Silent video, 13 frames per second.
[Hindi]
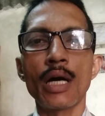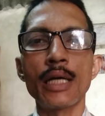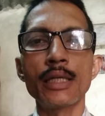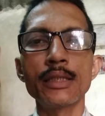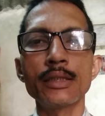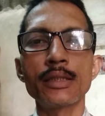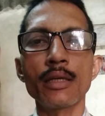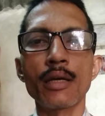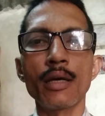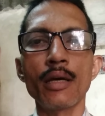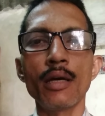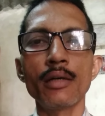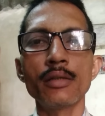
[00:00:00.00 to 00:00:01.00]
आईडीसी
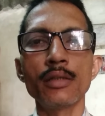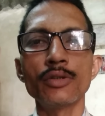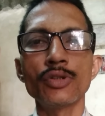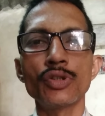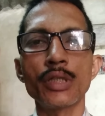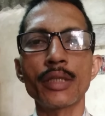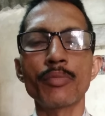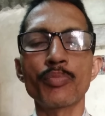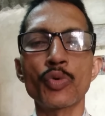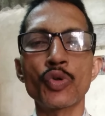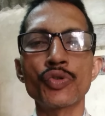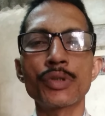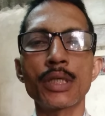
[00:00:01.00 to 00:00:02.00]
के ये
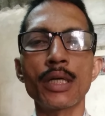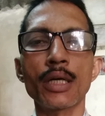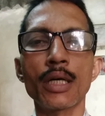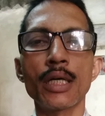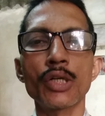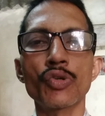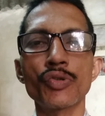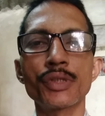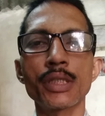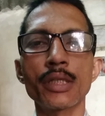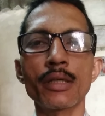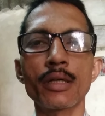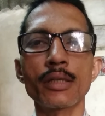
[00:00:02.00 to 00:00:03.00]
पूछे गए
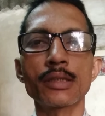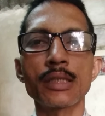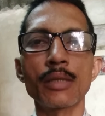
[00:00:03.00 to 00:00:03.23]
क्वेश्चन का